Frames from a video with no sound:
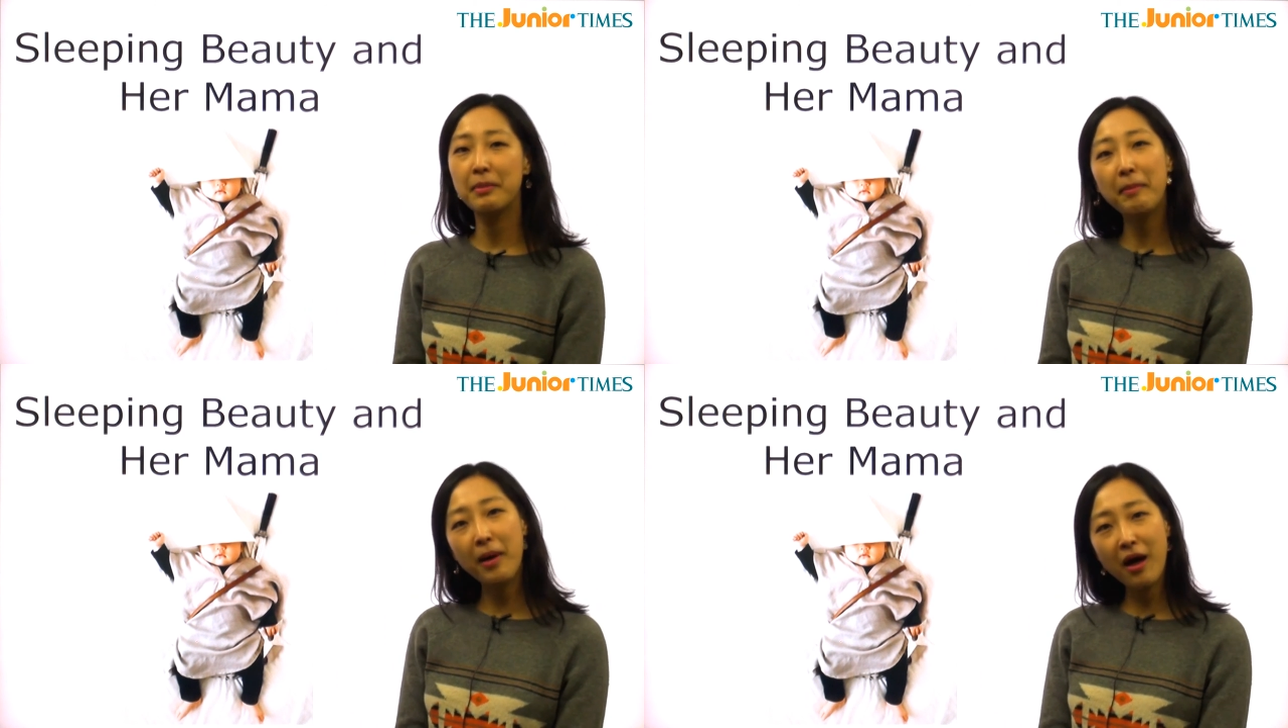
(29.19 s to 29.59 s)

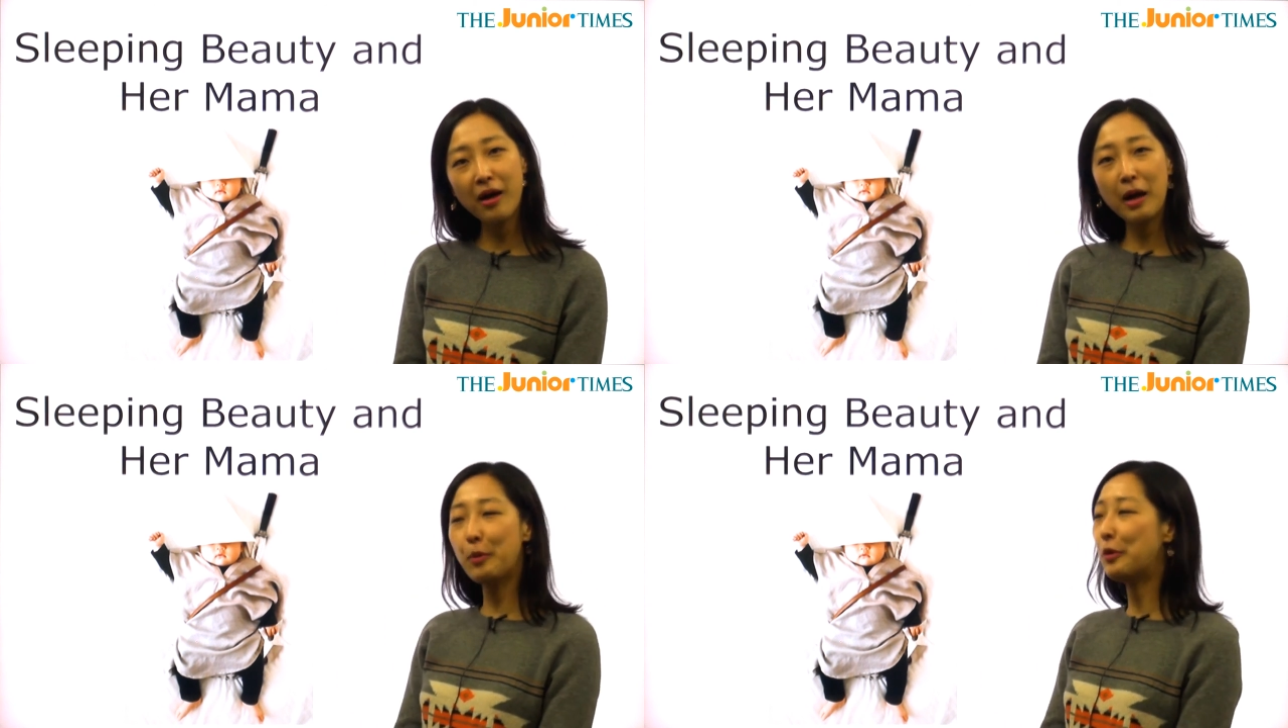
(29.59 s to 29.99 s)

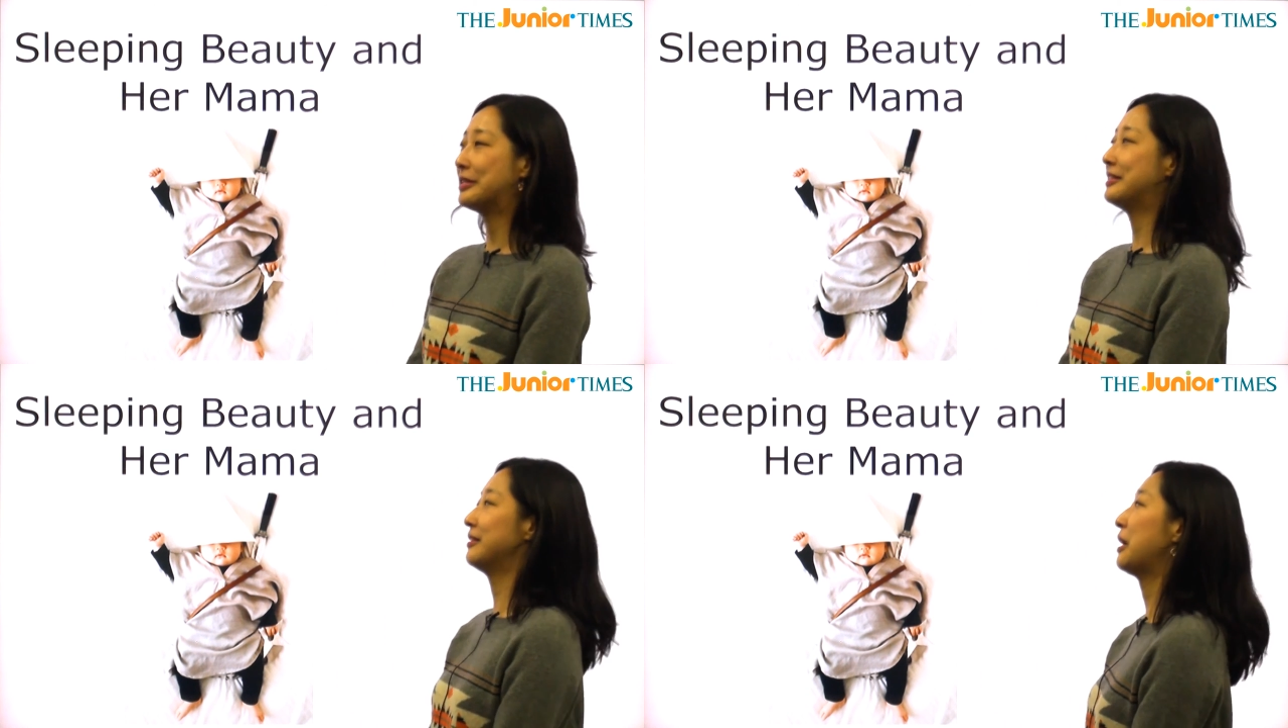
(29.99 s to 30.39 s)
마마가 뭘
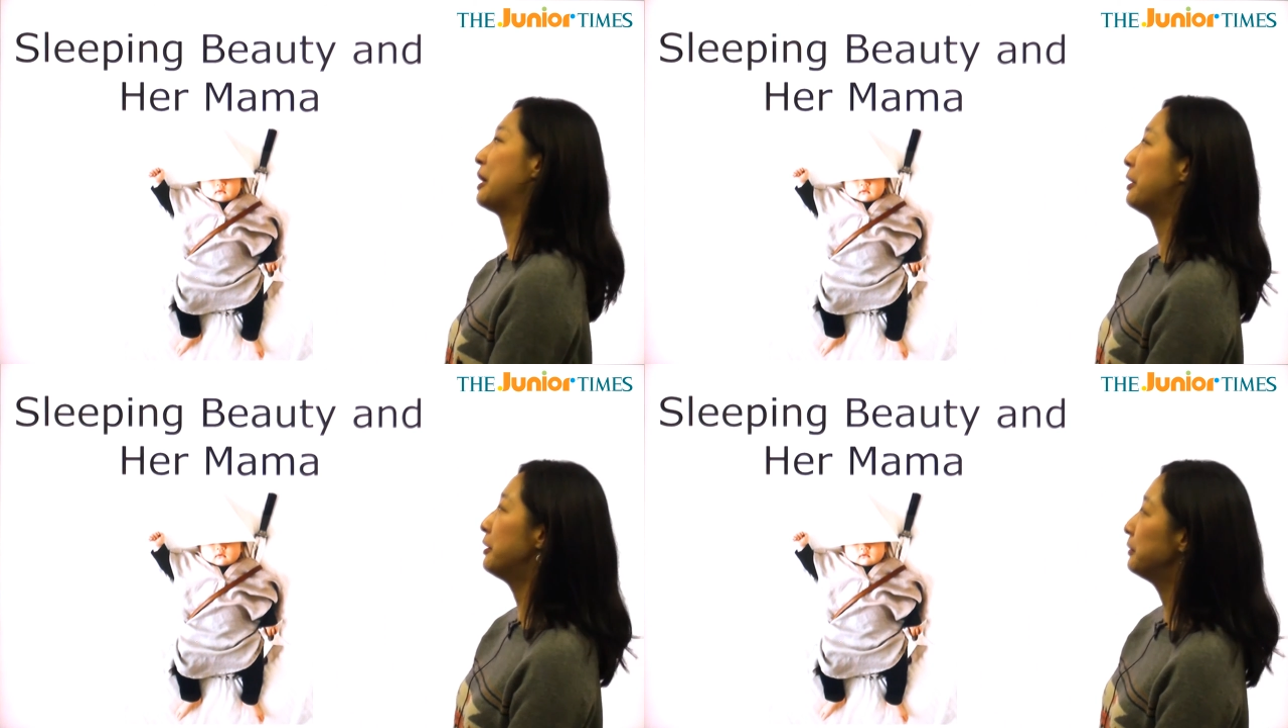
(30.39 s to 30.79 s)

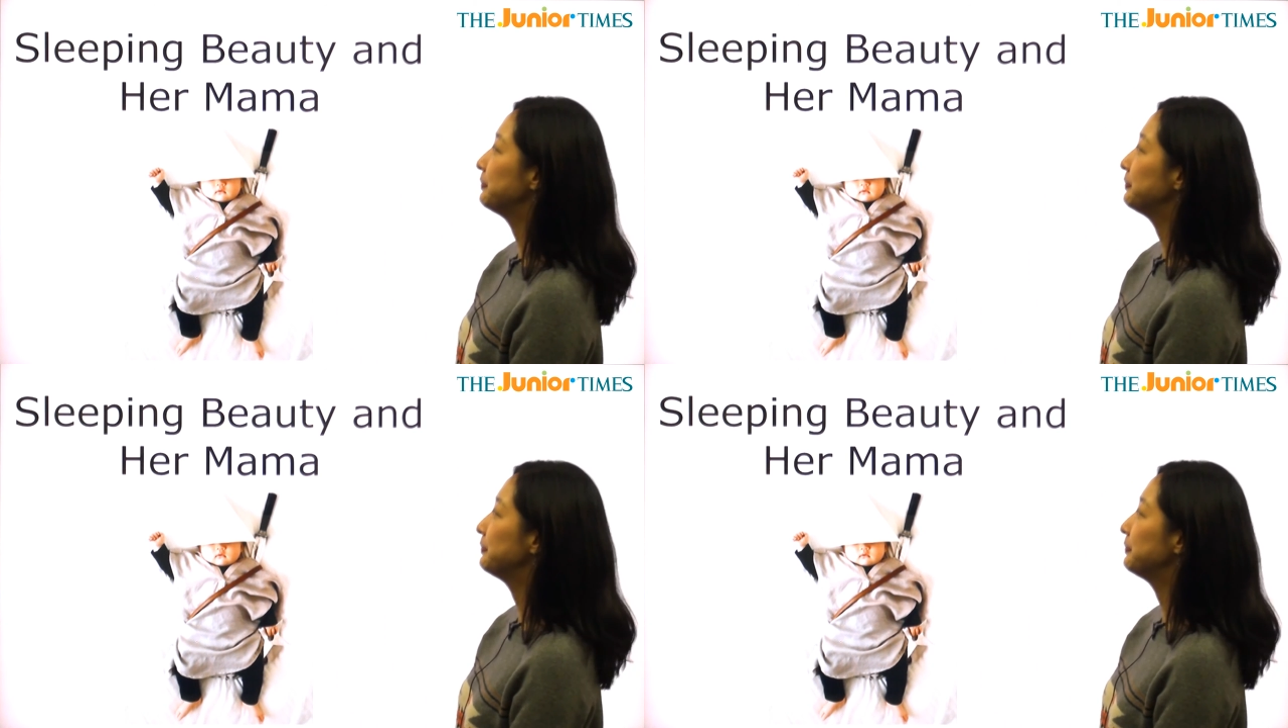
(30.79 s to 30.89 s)
했을까요?